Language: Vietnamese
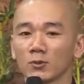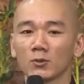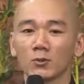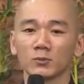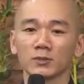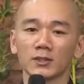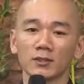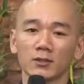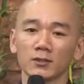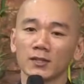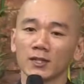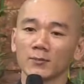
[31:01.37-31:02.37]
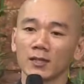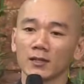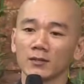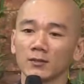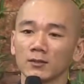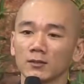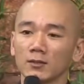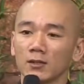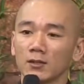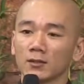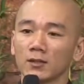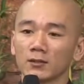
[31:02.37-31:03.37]
tôi cũng xin nói thêm rằng
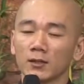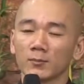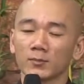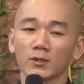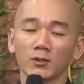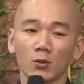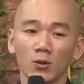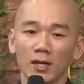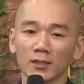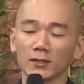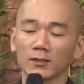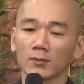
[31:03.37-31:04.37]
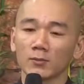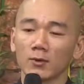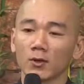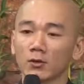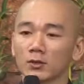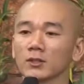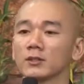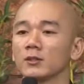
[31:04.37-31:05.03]
thực tập thiền quán thì cũng có rất